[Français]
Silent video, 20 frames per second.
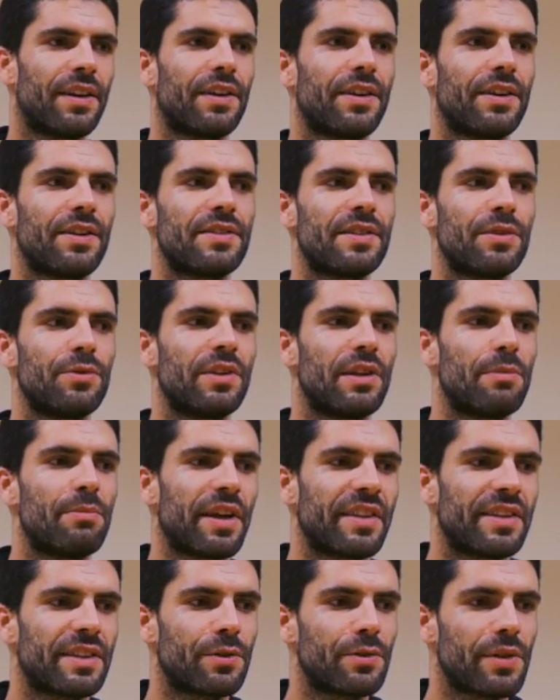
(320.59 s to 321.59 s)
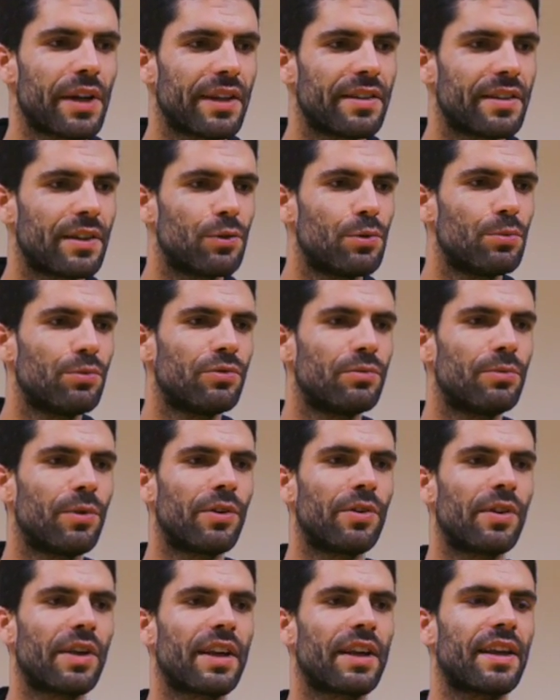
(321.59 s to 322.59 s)
Euh, c'est une des particularités du
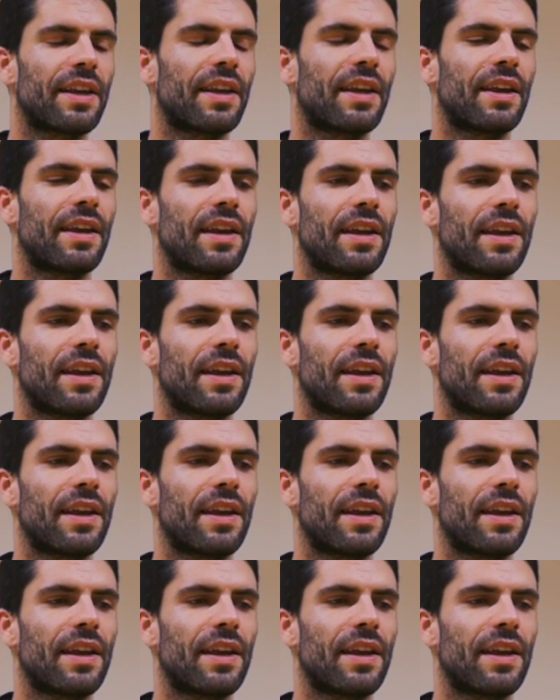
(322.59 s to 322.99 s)
mouvement et,